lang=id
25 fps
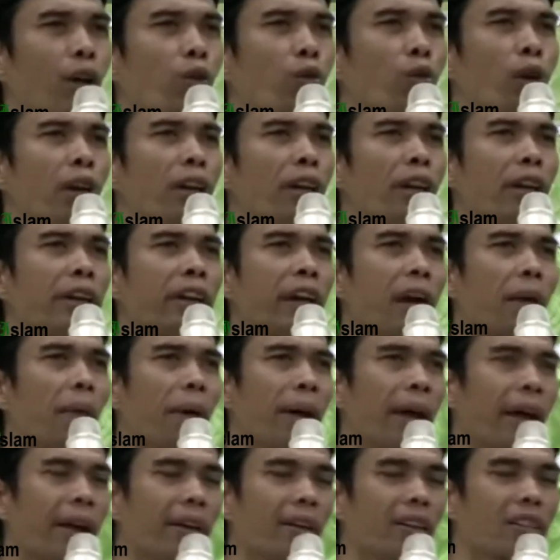menolong
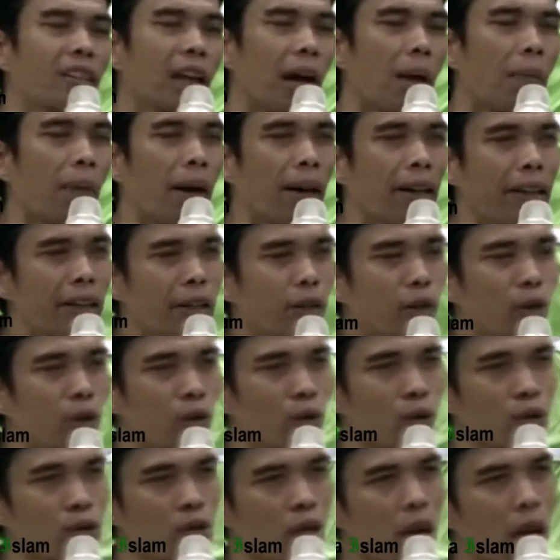kita dari neraka
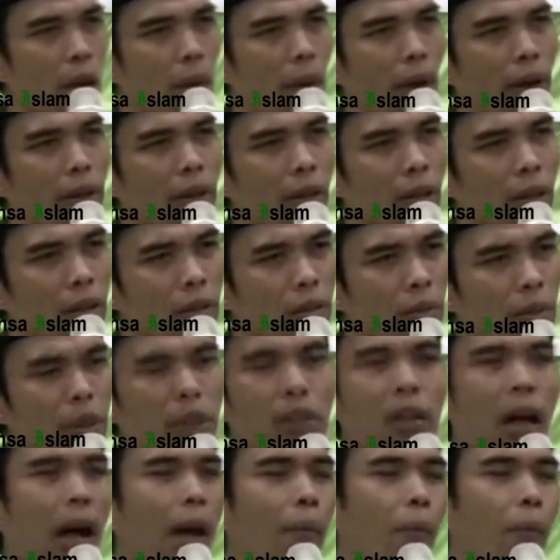jahanam, terangnya.